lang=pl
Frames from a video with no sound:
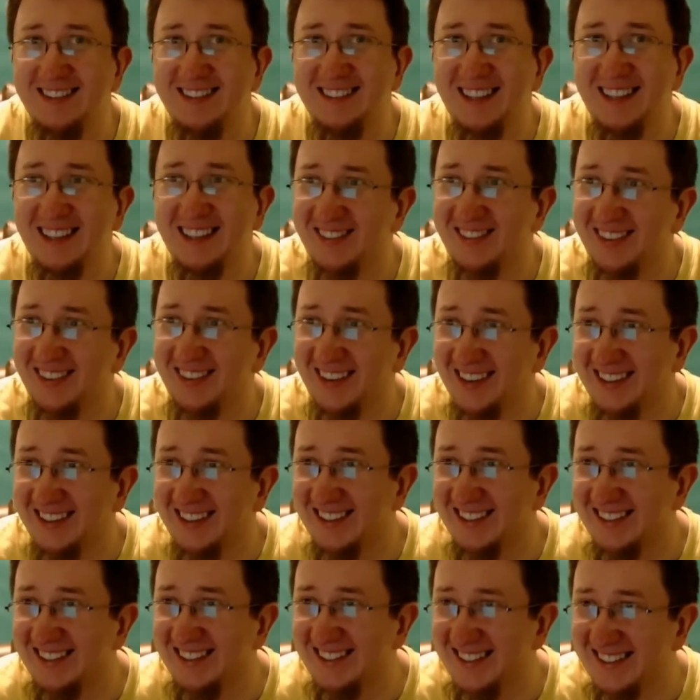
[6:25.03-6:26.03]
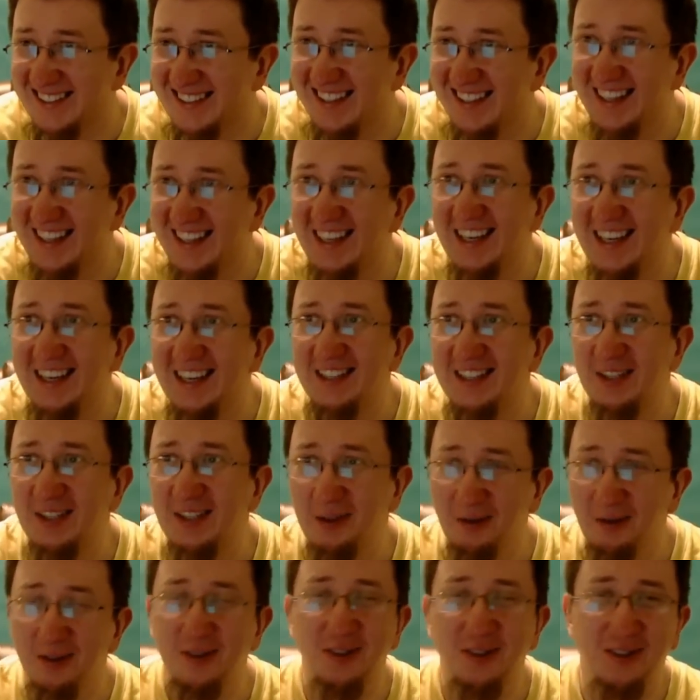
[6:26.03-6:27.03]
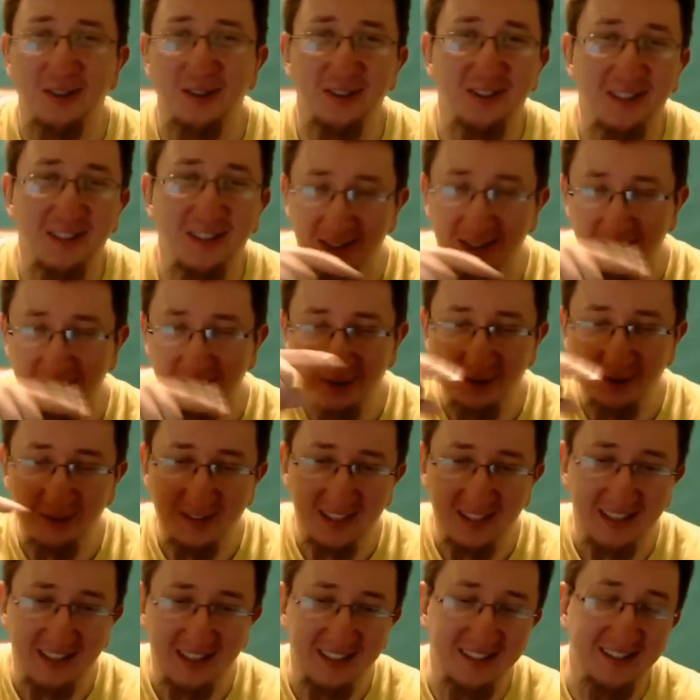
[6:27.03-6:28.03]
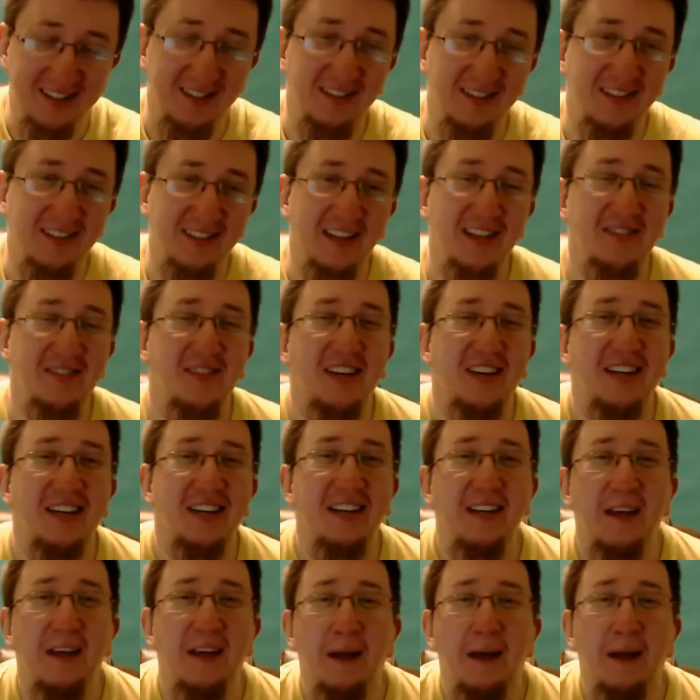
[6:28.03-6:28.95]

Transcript: tak więc w szczególności, że taki dość zakręcony nazwa.